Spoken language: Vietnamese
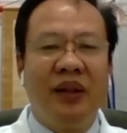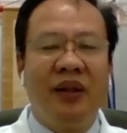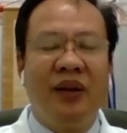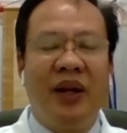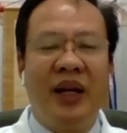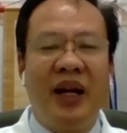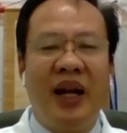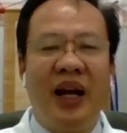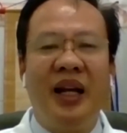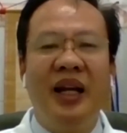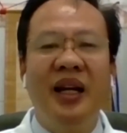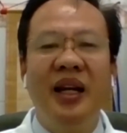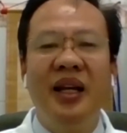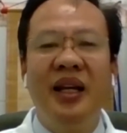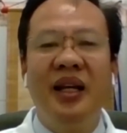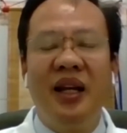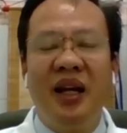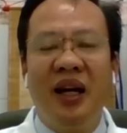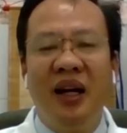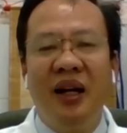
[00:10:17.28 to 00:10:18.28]
ngoài ra
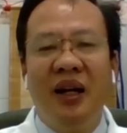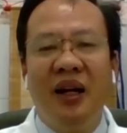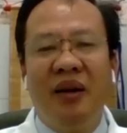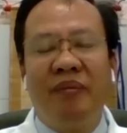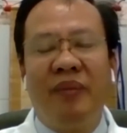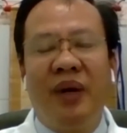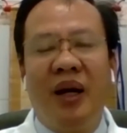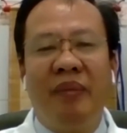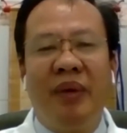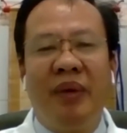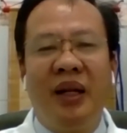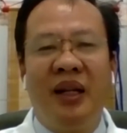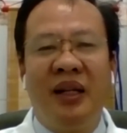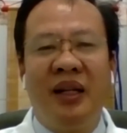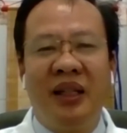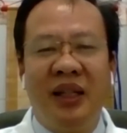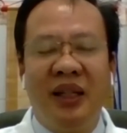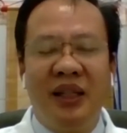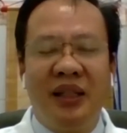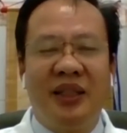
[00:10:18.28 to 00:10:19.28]
khi á, mà
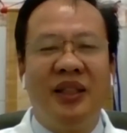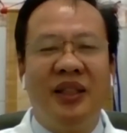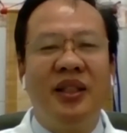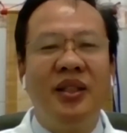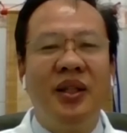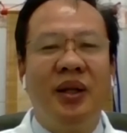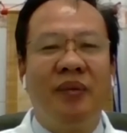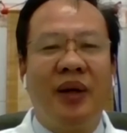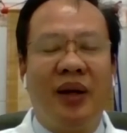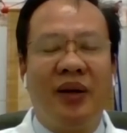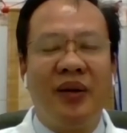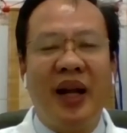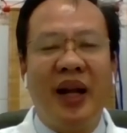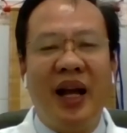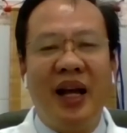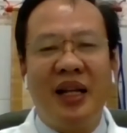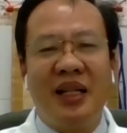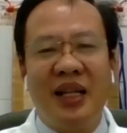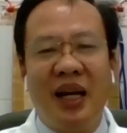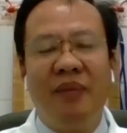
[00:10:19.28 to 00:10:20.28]
mình sử dụng khẩu
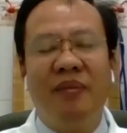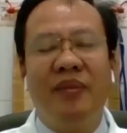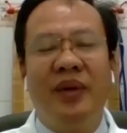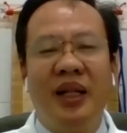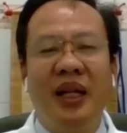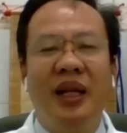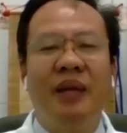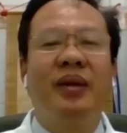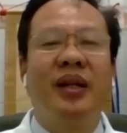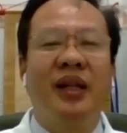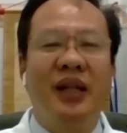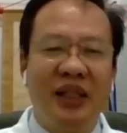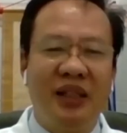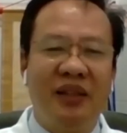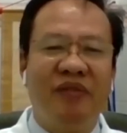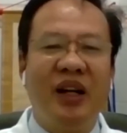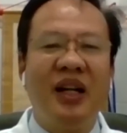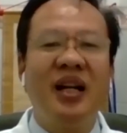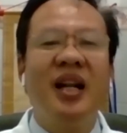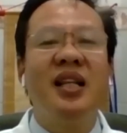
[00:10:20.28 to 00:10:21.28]
trang xong á, thì mình cái
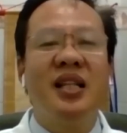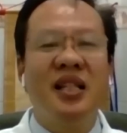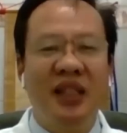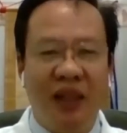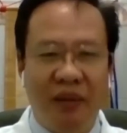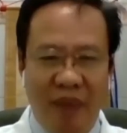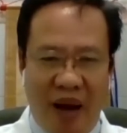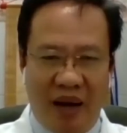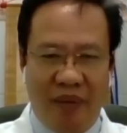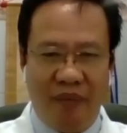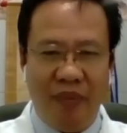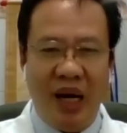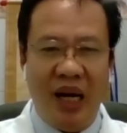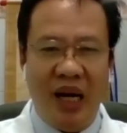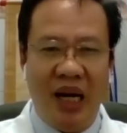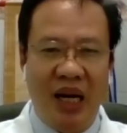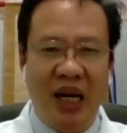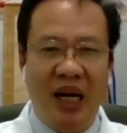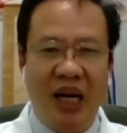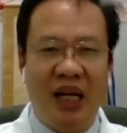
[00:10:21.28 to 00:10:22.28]
vấn đề rửa mặt mình
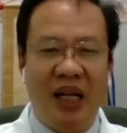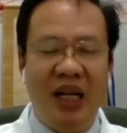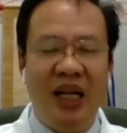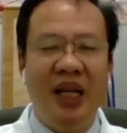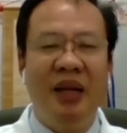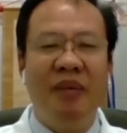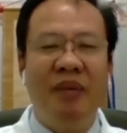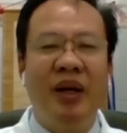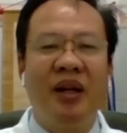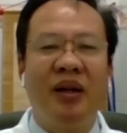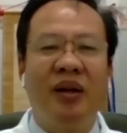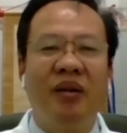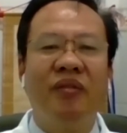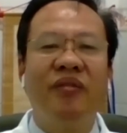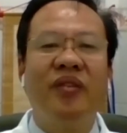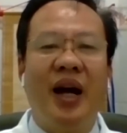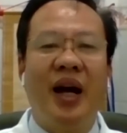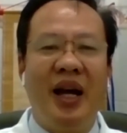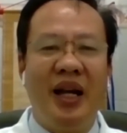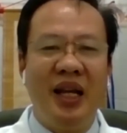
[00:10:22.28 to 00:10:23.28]
thì mình
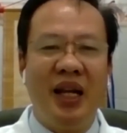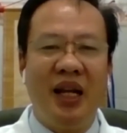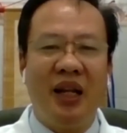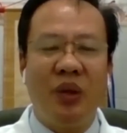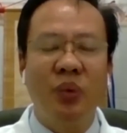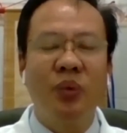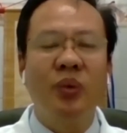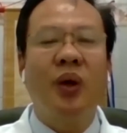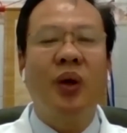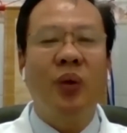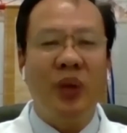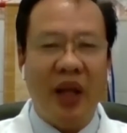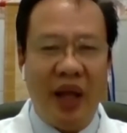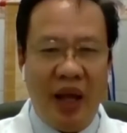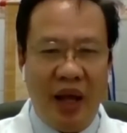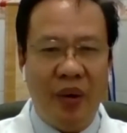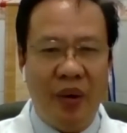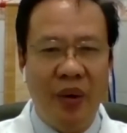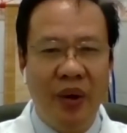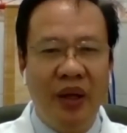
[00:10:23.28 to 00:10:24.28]
cũng phải uh, tuân thủ
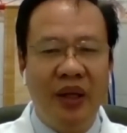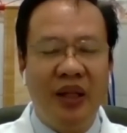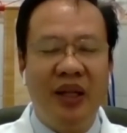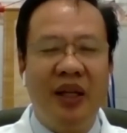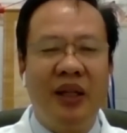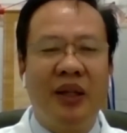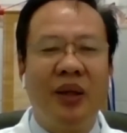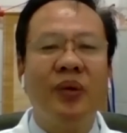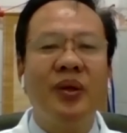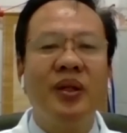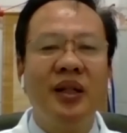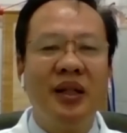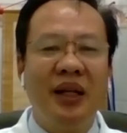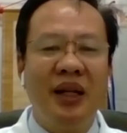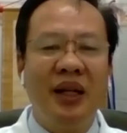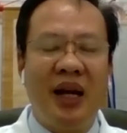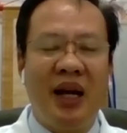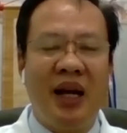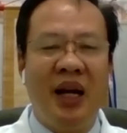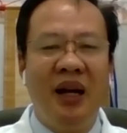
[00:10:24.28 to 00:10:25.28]
theo thì tốt
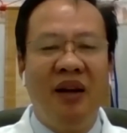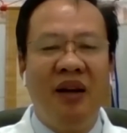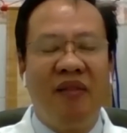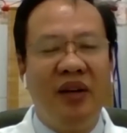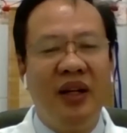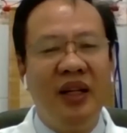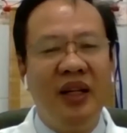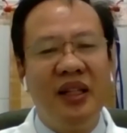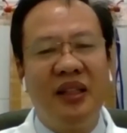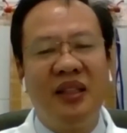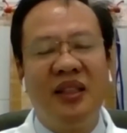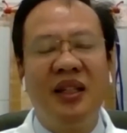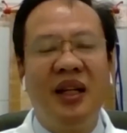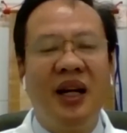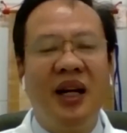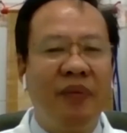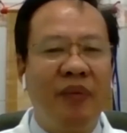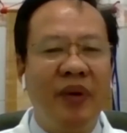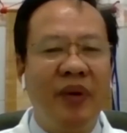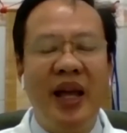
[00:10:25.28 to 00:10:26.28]
nhất là với những trường
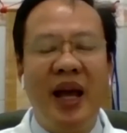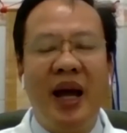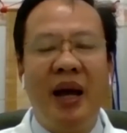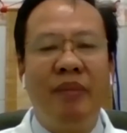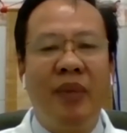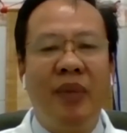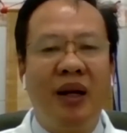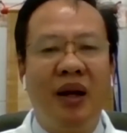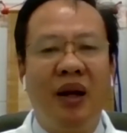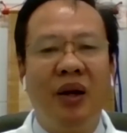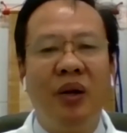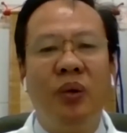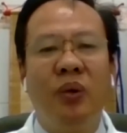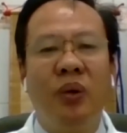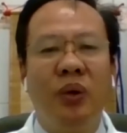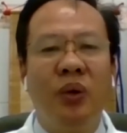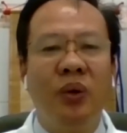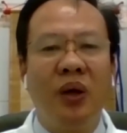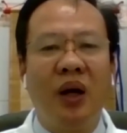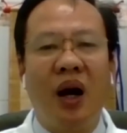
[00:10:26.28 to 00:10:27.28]
hợp cái da mình nó
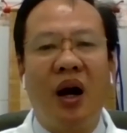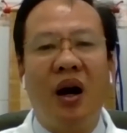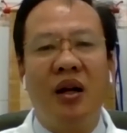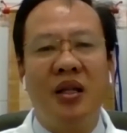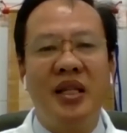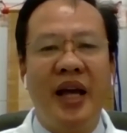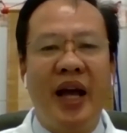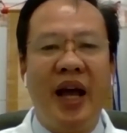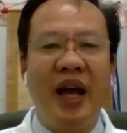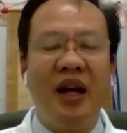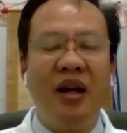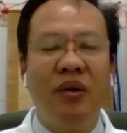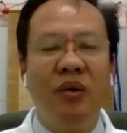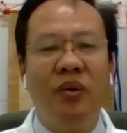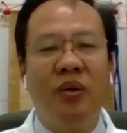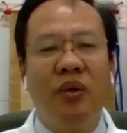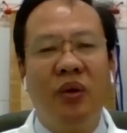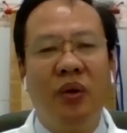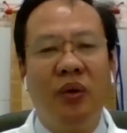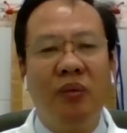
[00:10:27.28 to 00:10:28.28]
luôn luôn cọ sát
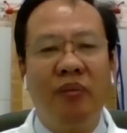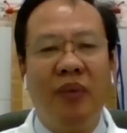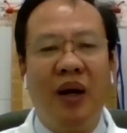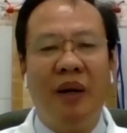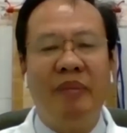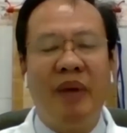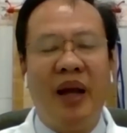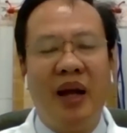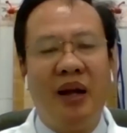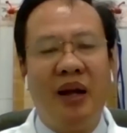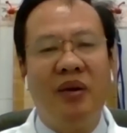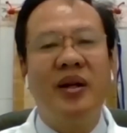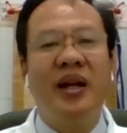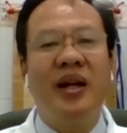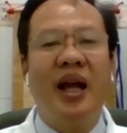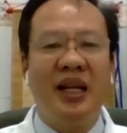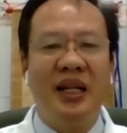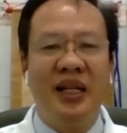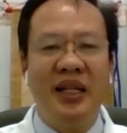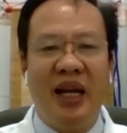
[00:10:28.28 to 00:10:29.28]
luôn luôn mà mang khẩu
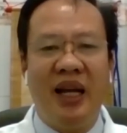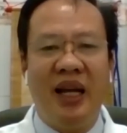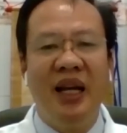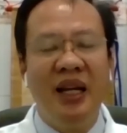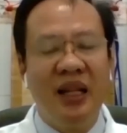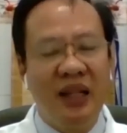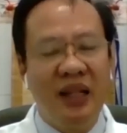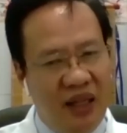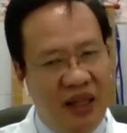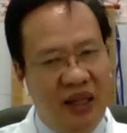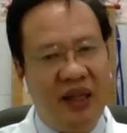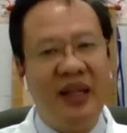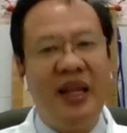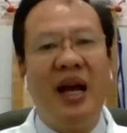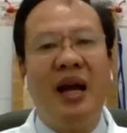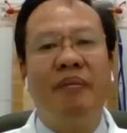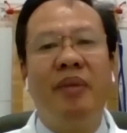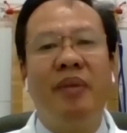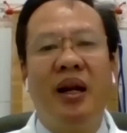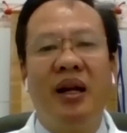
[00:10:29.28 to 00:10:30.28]
trang như vậy thì cái
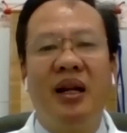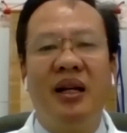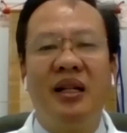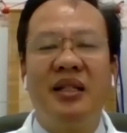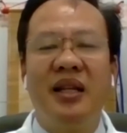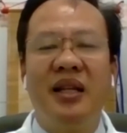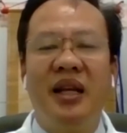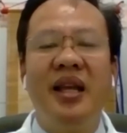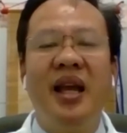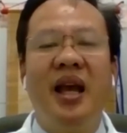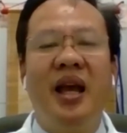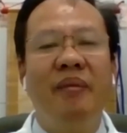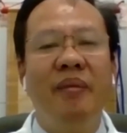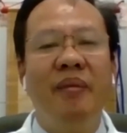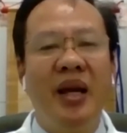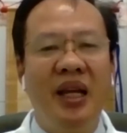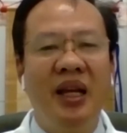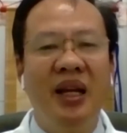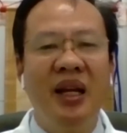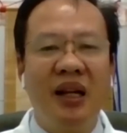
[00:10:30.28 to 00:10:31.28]
da mình nó sẽ dễ
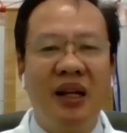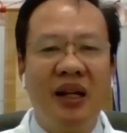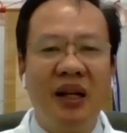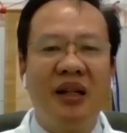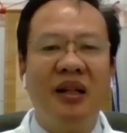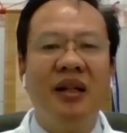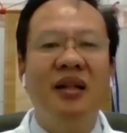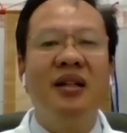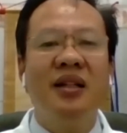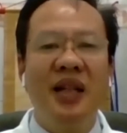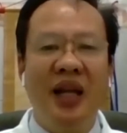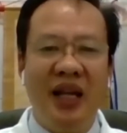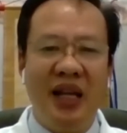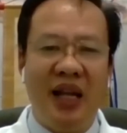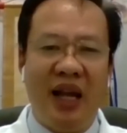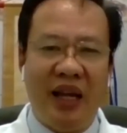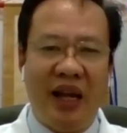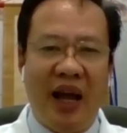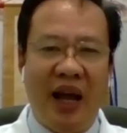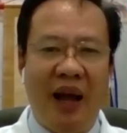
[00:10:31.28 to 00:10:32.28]
bị kích ứng dễ
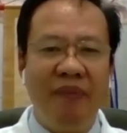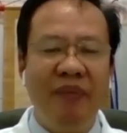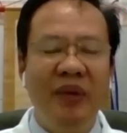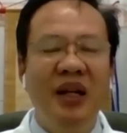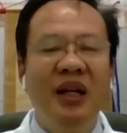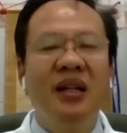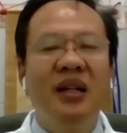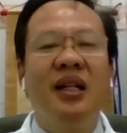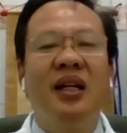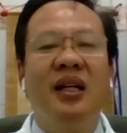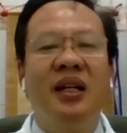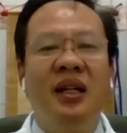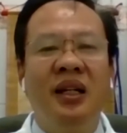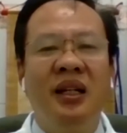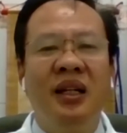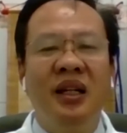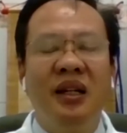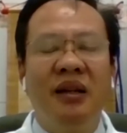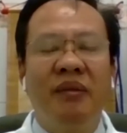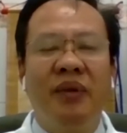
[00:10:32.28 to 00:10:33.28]
nhạy cảm
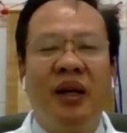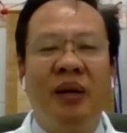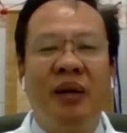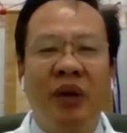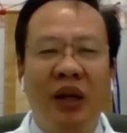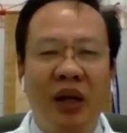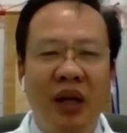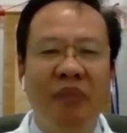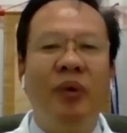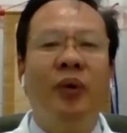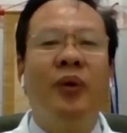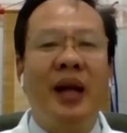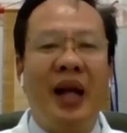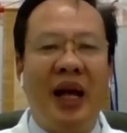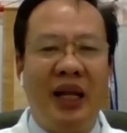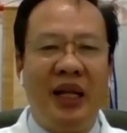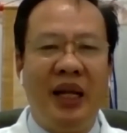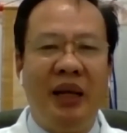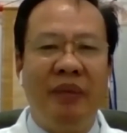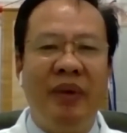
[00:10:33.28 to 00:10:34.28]
thì mà một cái mùa
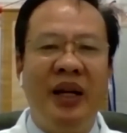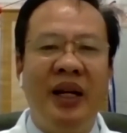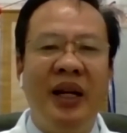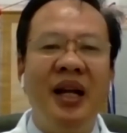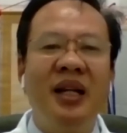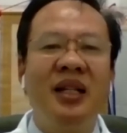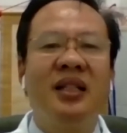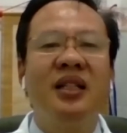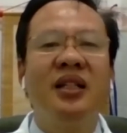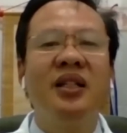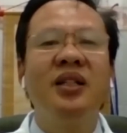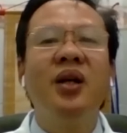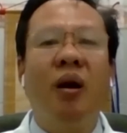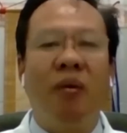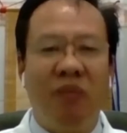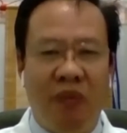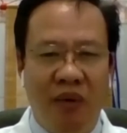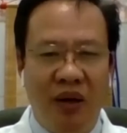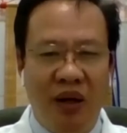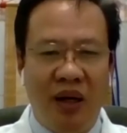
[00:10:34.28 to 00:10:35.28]
này thì mình nên sử
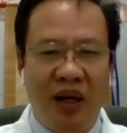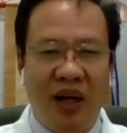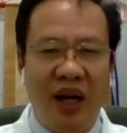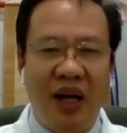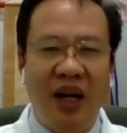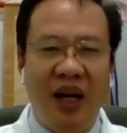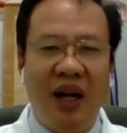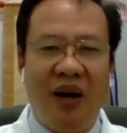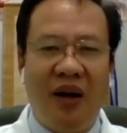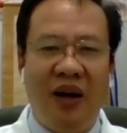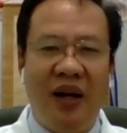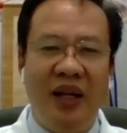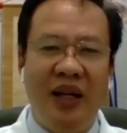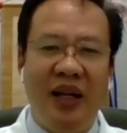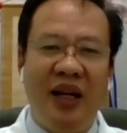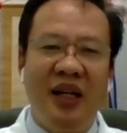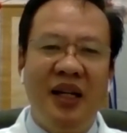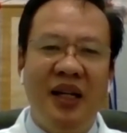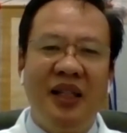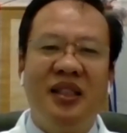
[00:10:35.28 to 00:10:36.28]
dụng các cái
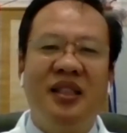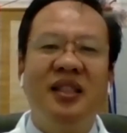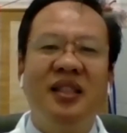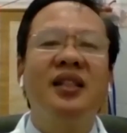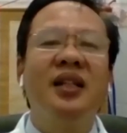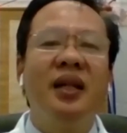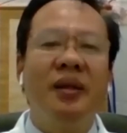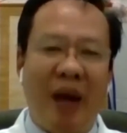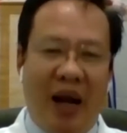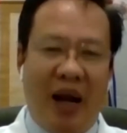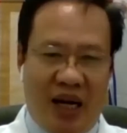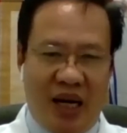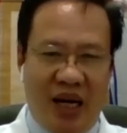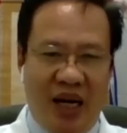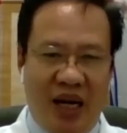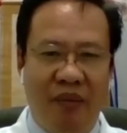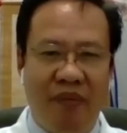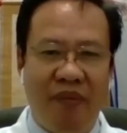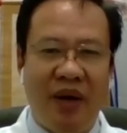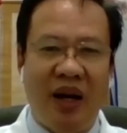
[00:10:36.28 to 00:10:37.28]
loại sữa rửa mặt
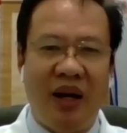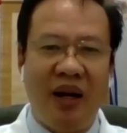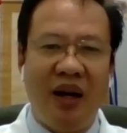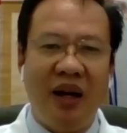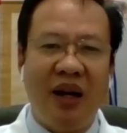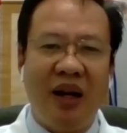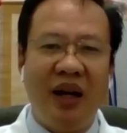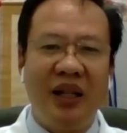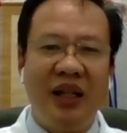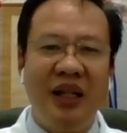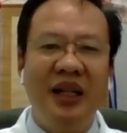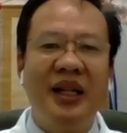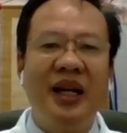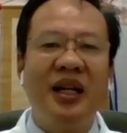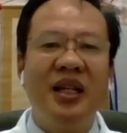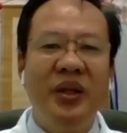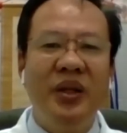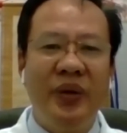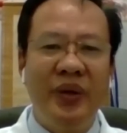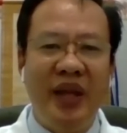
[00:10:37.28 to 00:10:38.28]
mà nó có tính
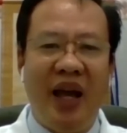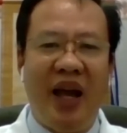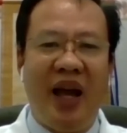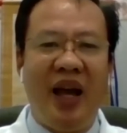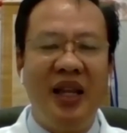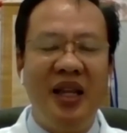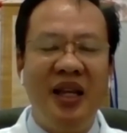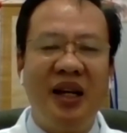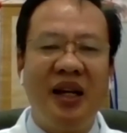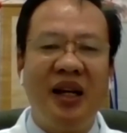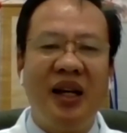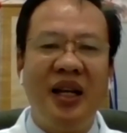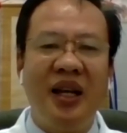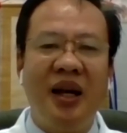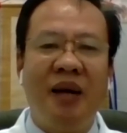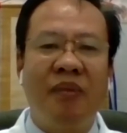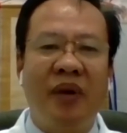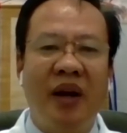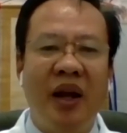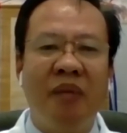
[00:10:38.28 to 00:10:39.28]
chất dịu nhẹ như các cái
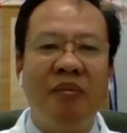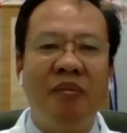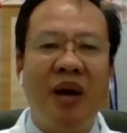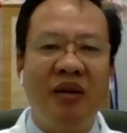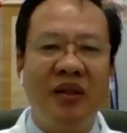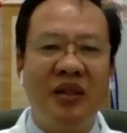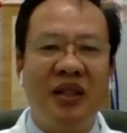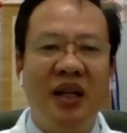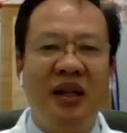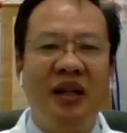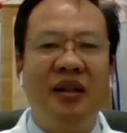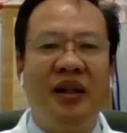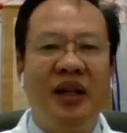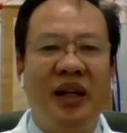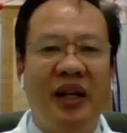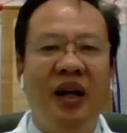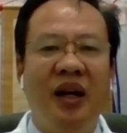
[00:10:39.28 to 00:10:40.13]
dòng real motion